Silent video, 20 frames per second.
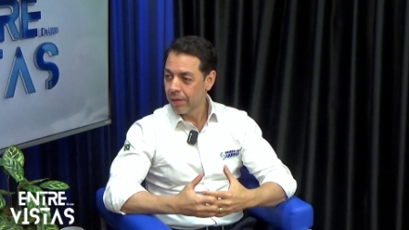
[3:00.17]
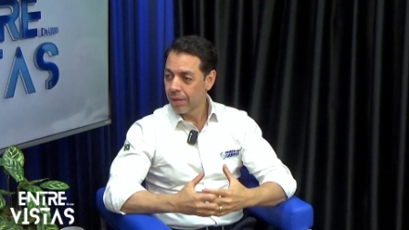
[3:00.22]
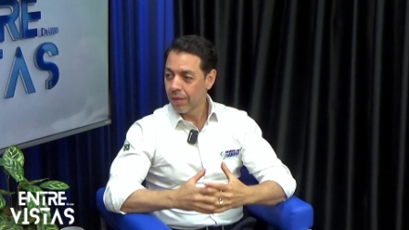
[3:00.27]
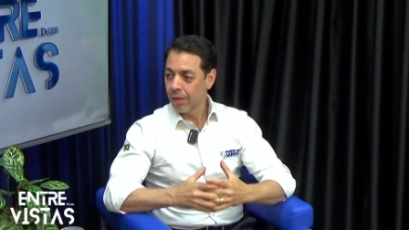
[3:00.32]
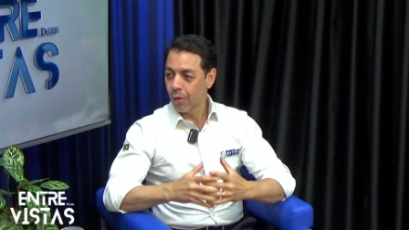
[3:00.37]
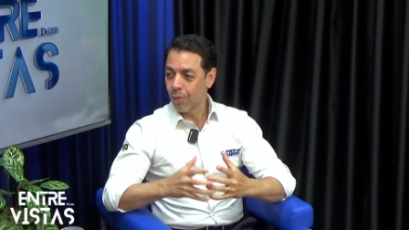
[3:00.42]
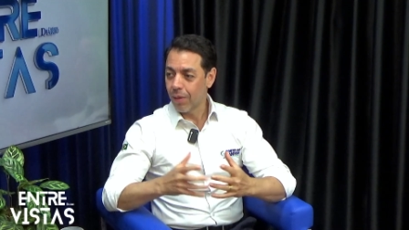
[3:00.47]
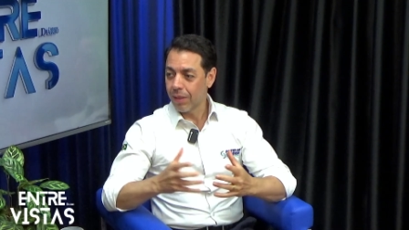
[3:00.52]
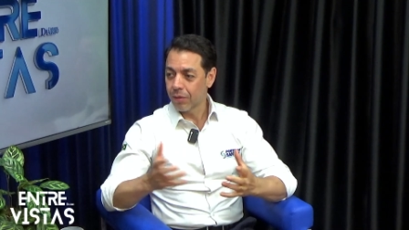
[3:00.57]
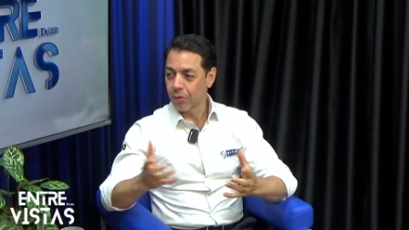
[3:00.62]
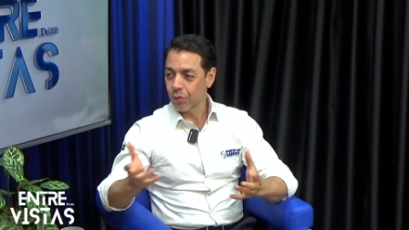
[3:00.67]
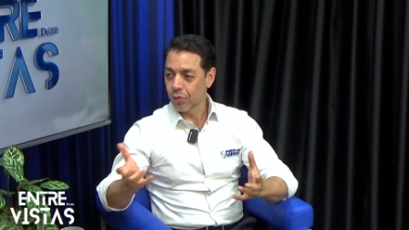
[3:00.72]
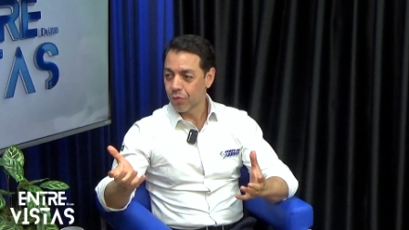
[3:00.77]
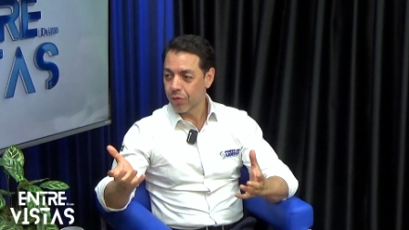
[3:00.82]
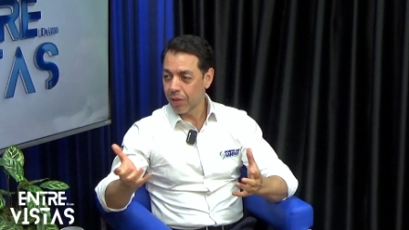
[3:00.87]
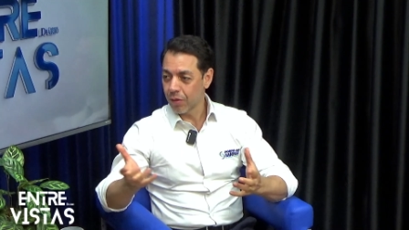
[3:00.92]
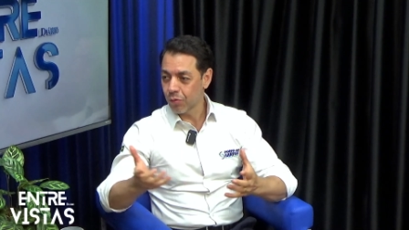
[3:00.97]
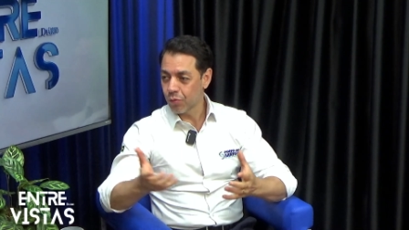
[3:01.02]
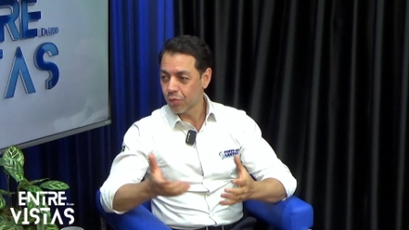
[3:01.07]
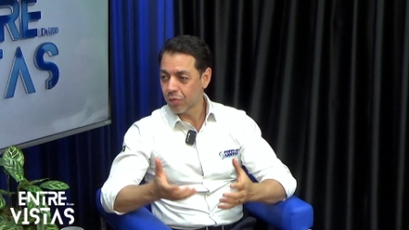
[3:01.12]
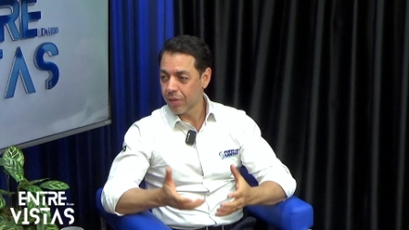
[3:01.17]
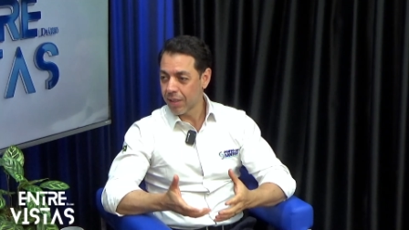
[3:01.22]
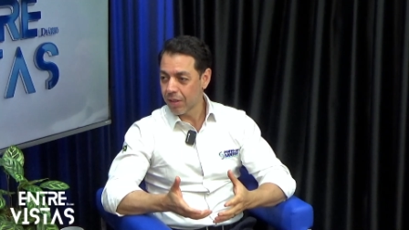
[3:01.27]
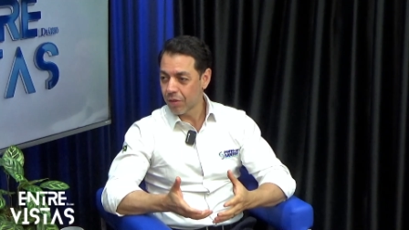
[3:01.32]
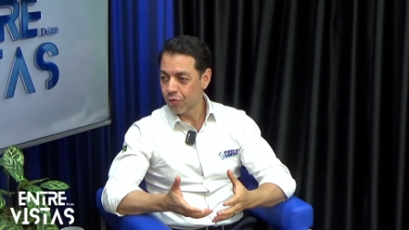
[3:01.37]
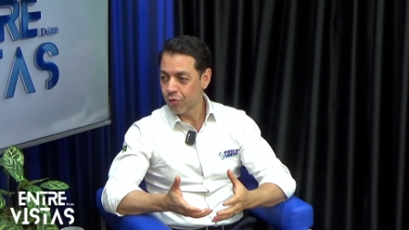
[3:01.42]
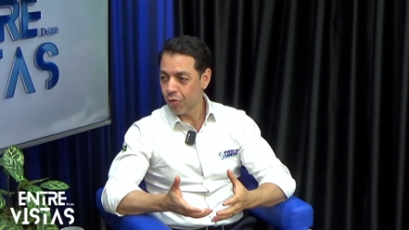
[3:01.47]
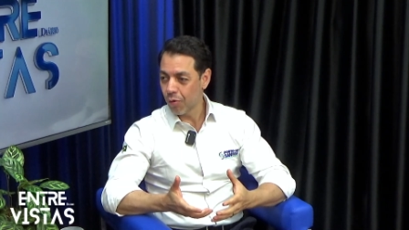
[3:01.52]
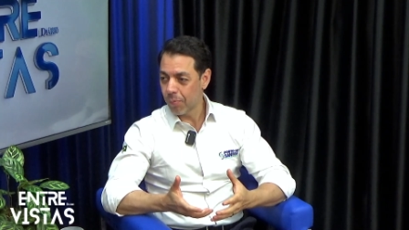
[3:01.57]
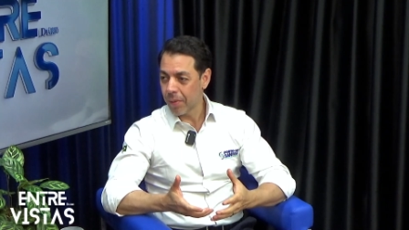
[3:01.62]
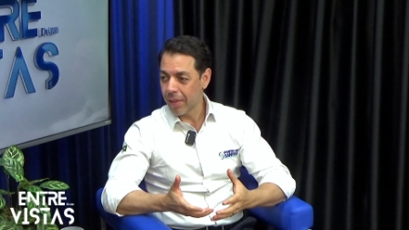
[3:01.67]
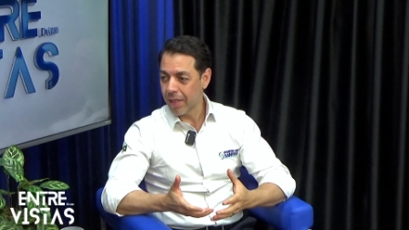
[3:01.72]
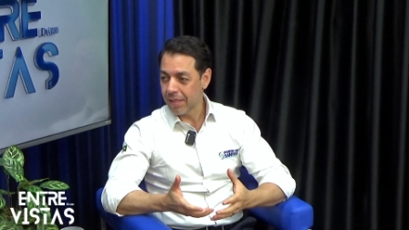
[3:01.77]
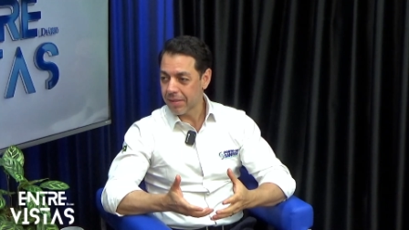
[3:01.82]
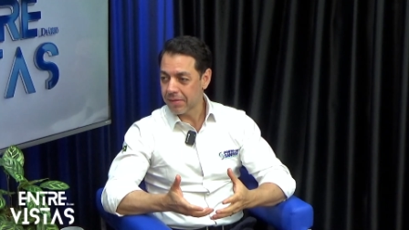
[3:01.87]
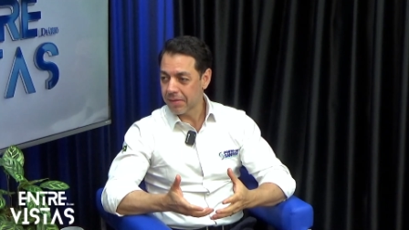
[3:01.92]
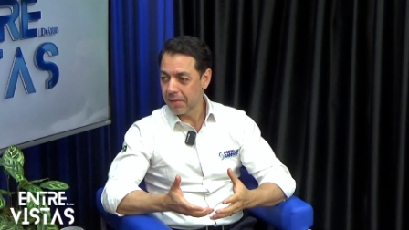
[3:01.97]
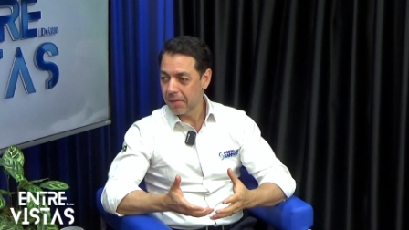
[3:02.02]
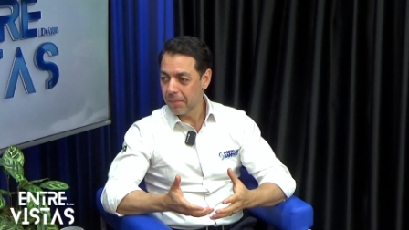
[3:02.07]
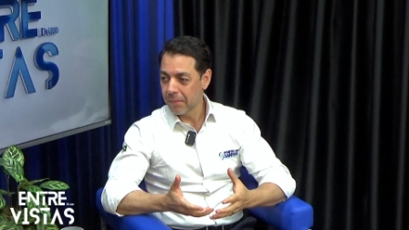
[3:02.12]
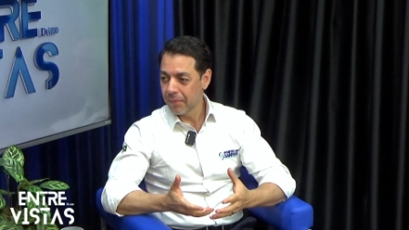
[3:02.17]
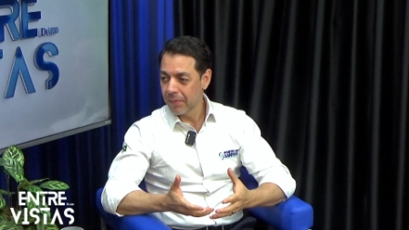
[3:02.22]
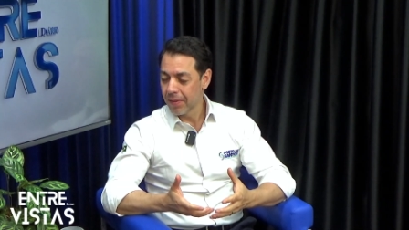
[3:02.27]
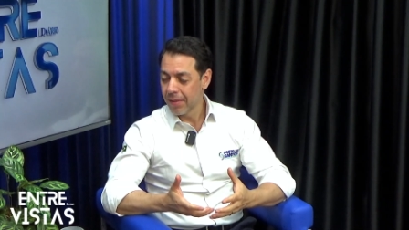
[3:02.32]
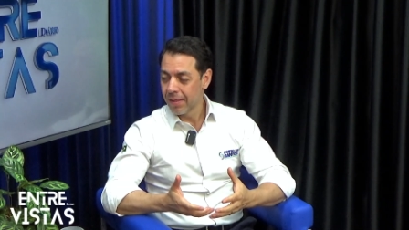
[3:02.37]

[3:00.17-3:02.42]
400 anos de operação,